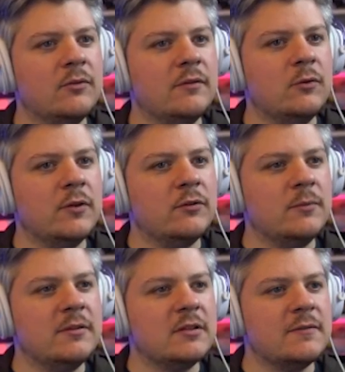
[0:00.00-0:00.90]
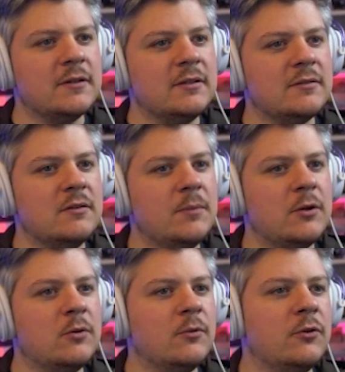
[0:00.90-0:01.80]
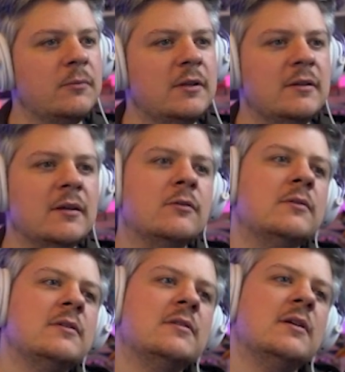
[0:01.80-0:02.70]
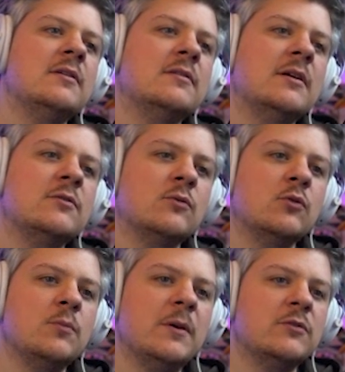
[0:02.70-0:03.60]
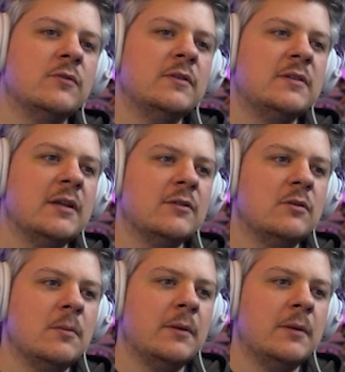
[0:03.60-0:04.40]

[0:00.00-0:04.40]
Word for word: vous avez ouvert ce message. À vrai dire, ce n'est pas le commandant militaire de Tessia. Elles sont occupées à sauver ce qui reste de la